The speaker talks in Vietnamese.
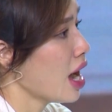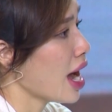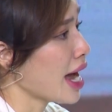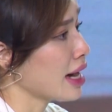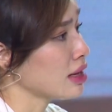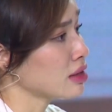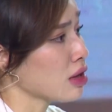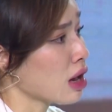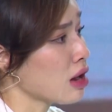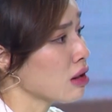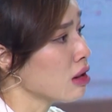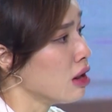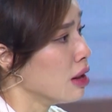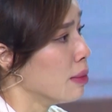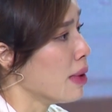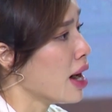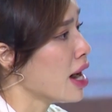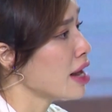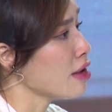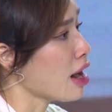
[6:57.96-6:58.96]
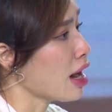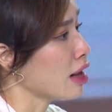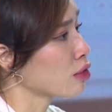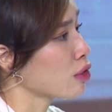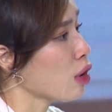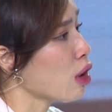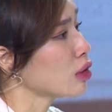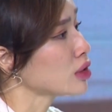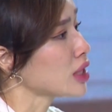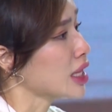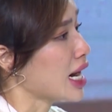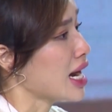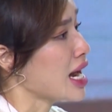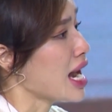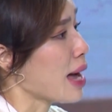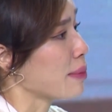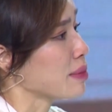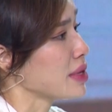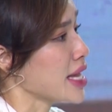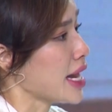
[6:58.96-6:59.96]
Anh có người mới rồi anh cố tình anh
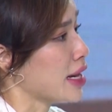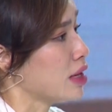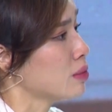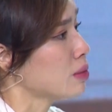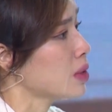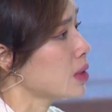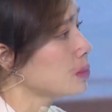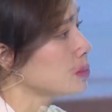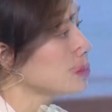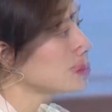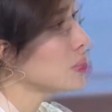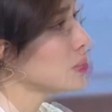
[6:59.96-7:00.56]
làm như vậy đúng không